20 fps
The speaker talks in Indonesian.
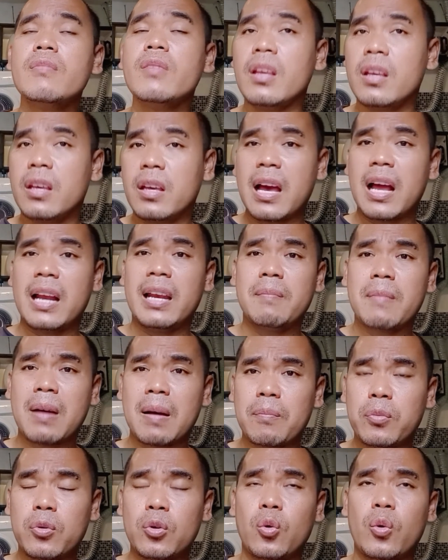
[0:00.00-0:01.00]
nggak
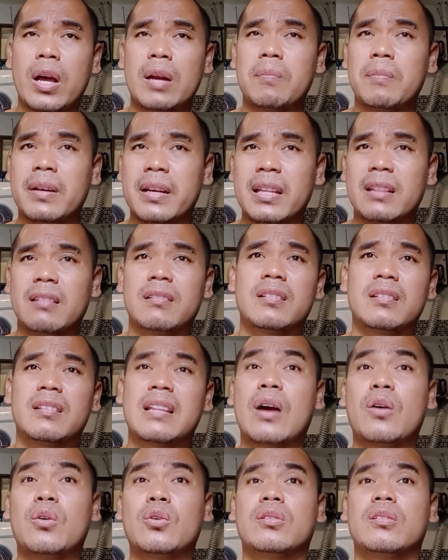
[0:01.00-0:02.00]
50-an menit
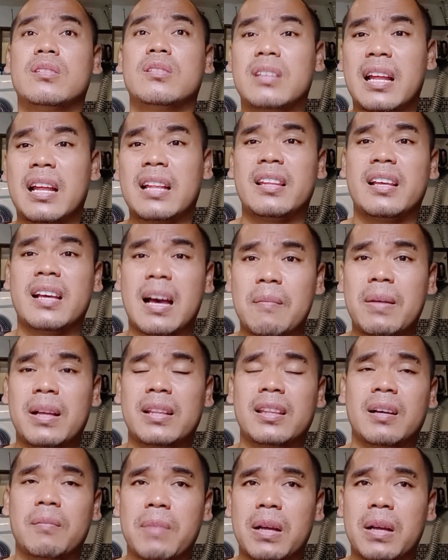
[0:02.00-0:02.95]
takut nanti nggak matang